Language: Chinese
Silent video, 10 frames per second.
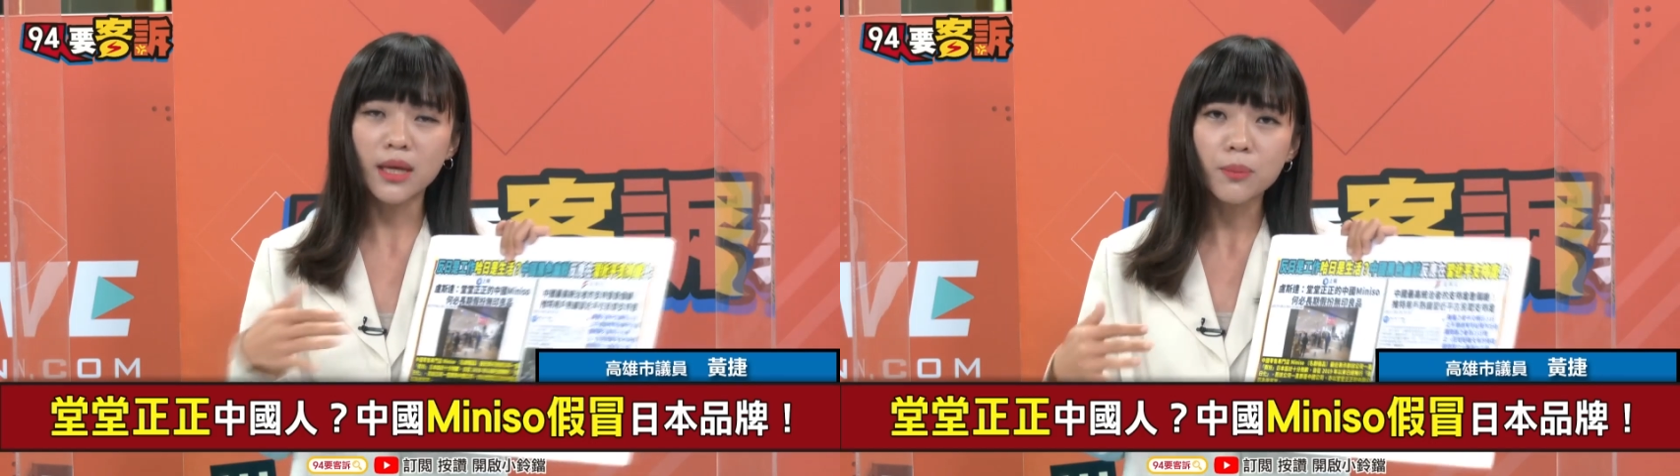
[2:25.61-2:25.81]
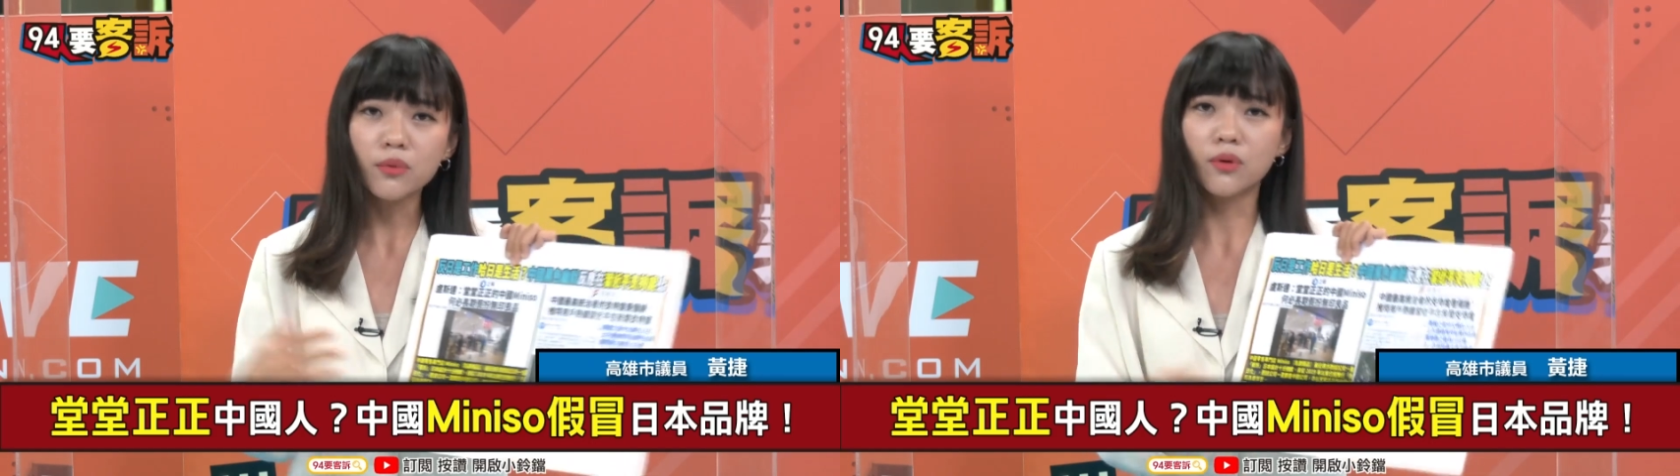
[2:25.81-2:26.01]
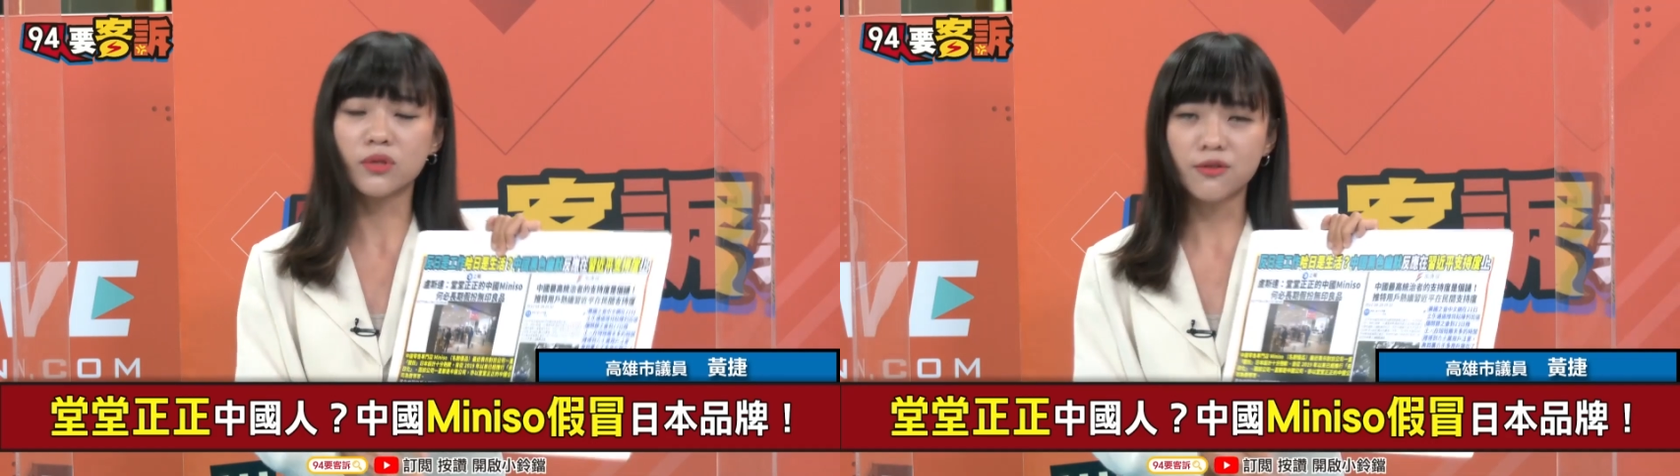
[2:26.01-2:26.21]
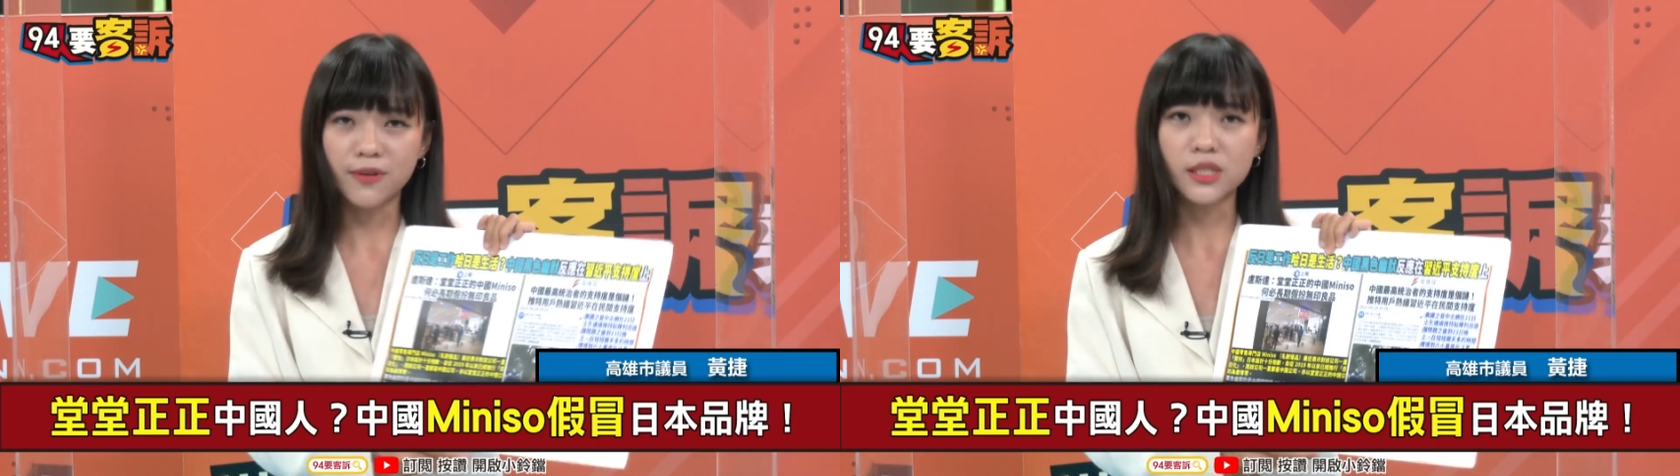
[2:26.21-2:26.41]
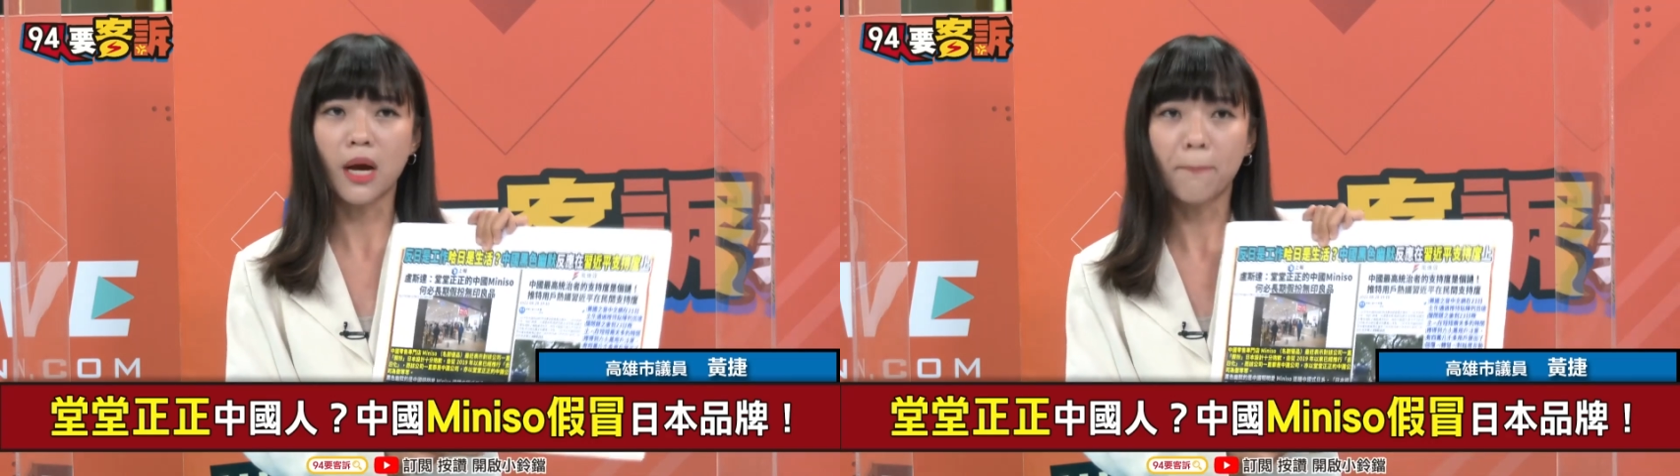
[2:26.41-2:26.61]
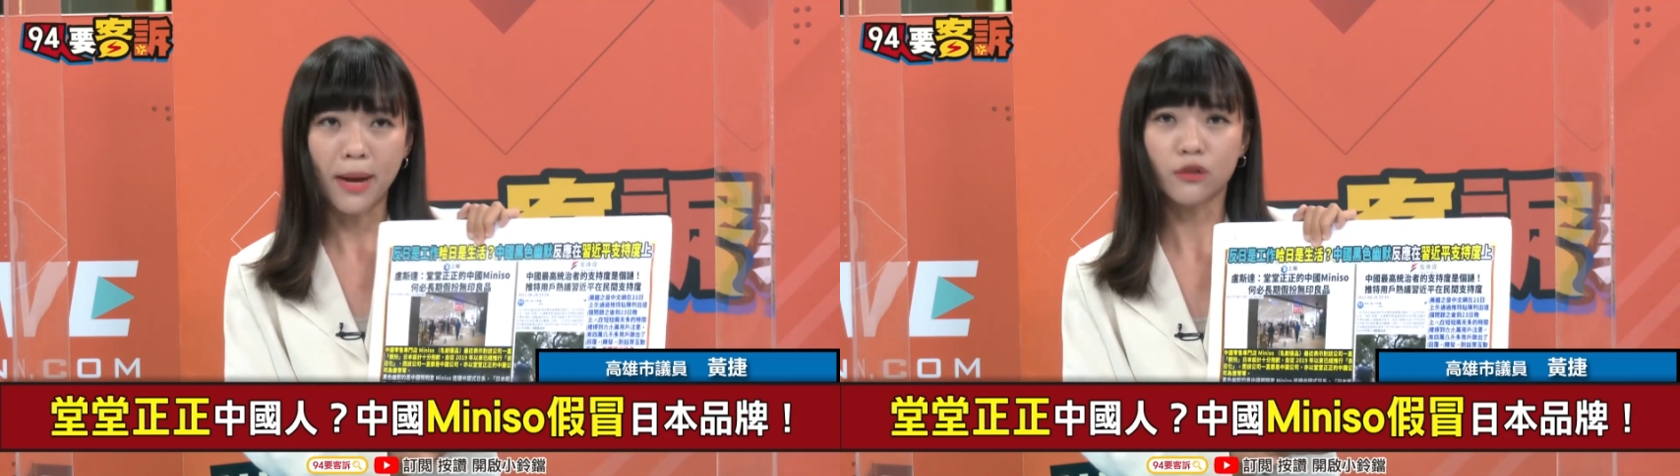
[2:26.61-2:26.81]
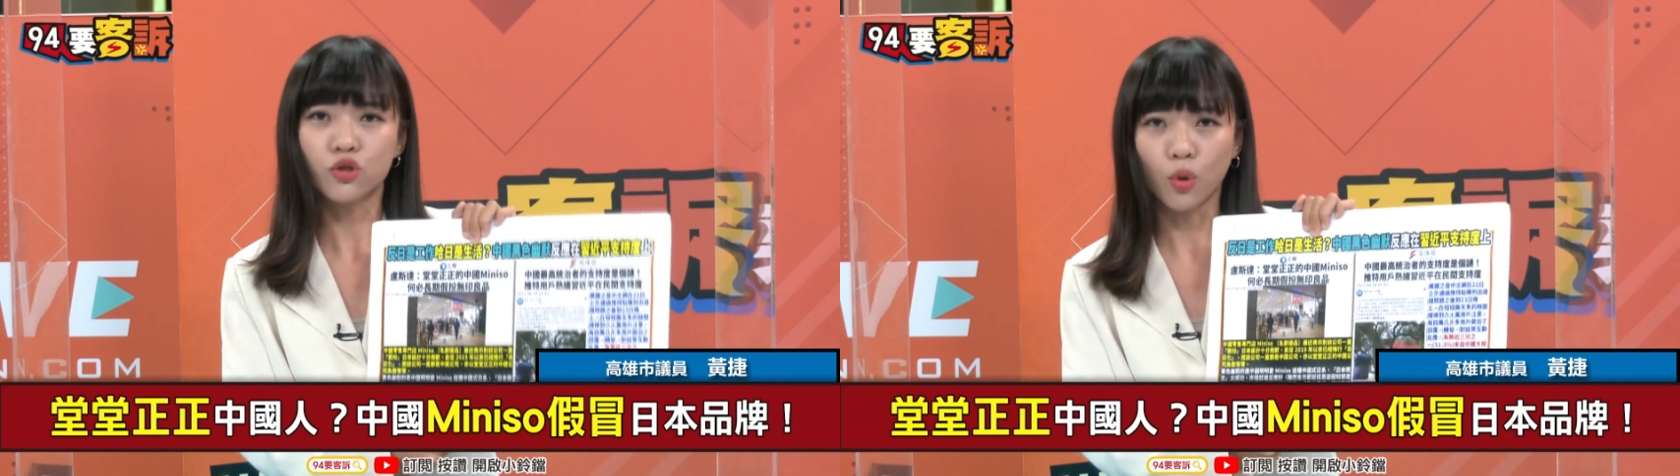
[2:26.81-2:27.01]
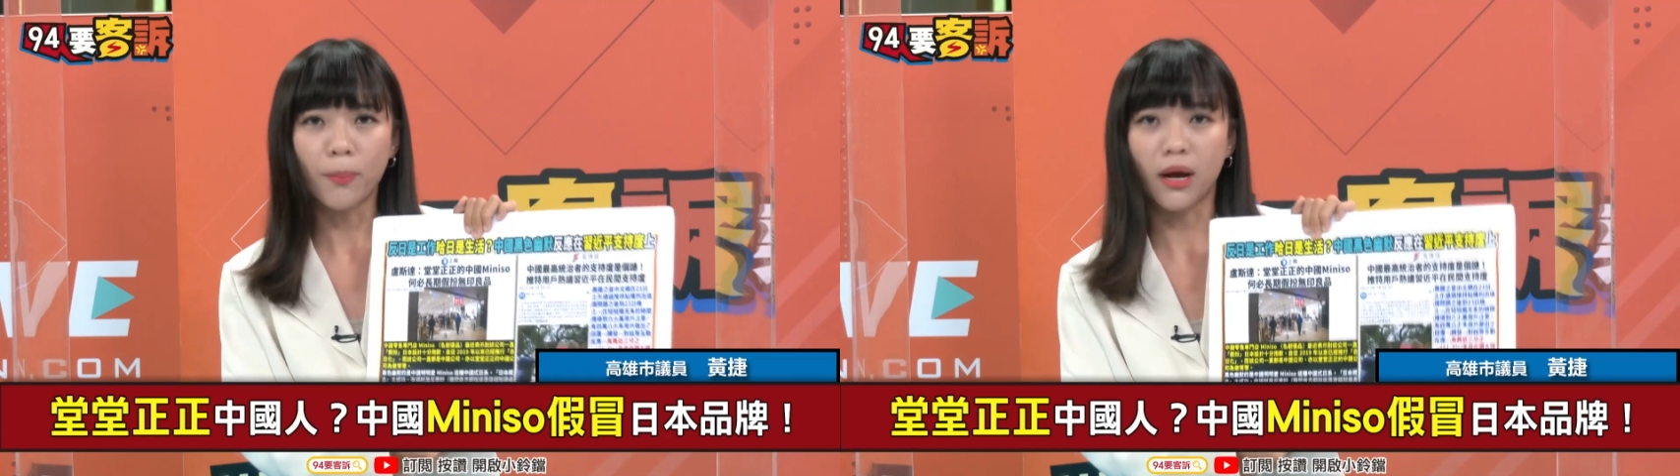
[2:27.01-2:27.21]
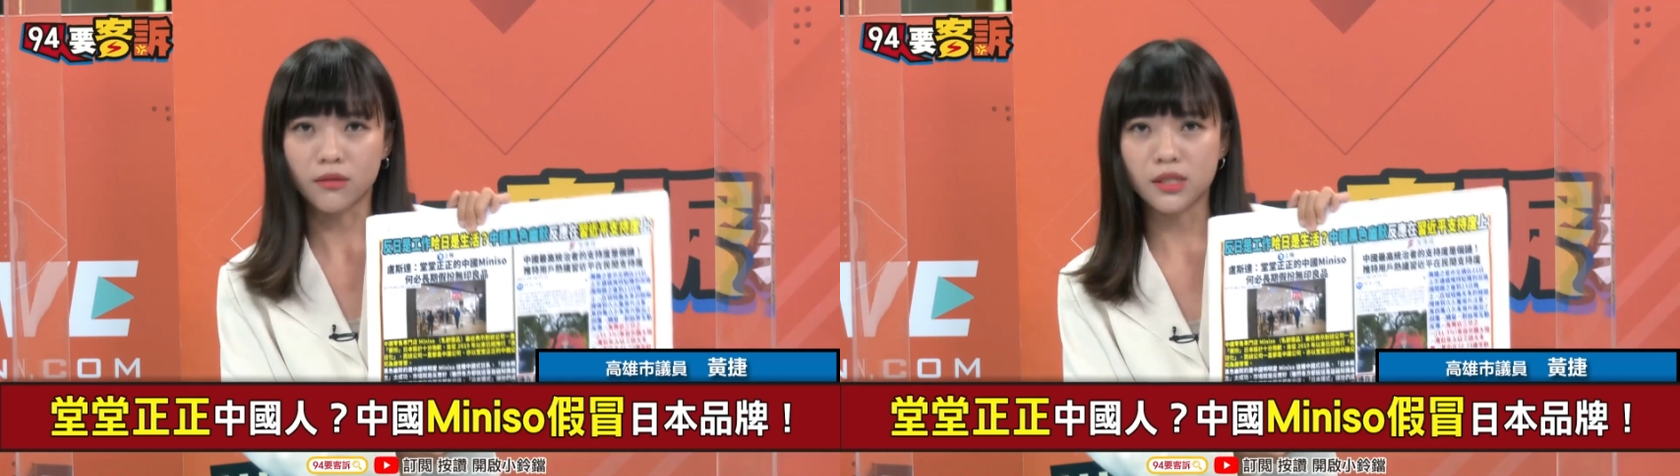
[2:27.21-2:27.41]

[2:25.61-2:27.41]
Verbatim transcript: 内部都是非常绑手绑